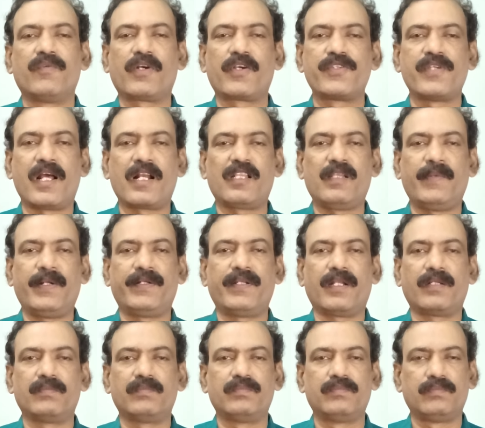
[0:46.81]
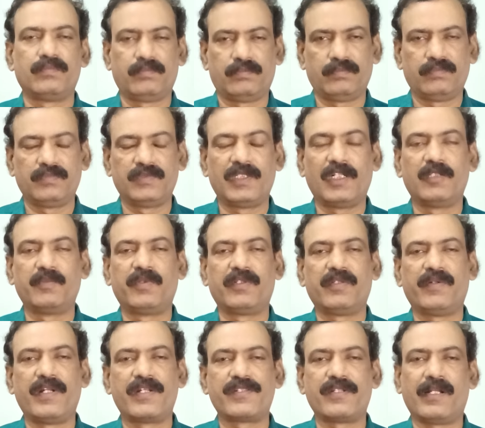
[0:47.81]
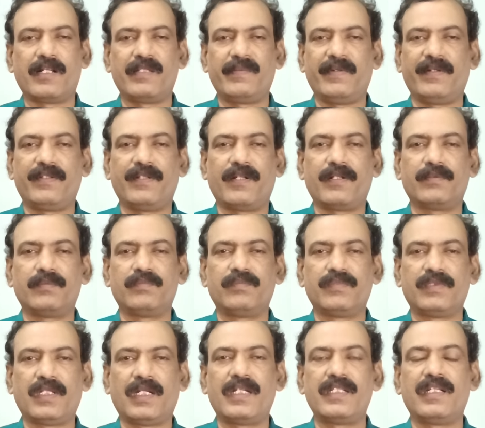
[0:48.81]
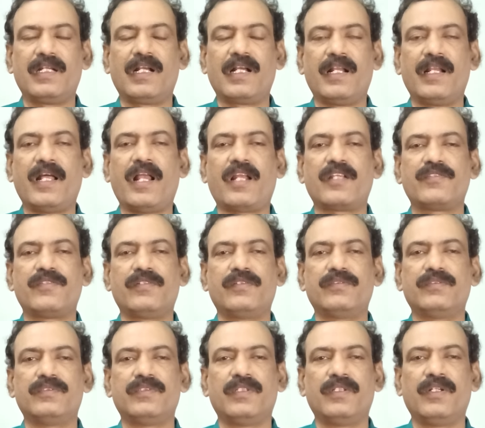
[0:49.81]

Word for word: ఒక షరతు పెట్టారు అద్భుతమైన షరతు పెట్టారు సహజంగా నేరస్తులు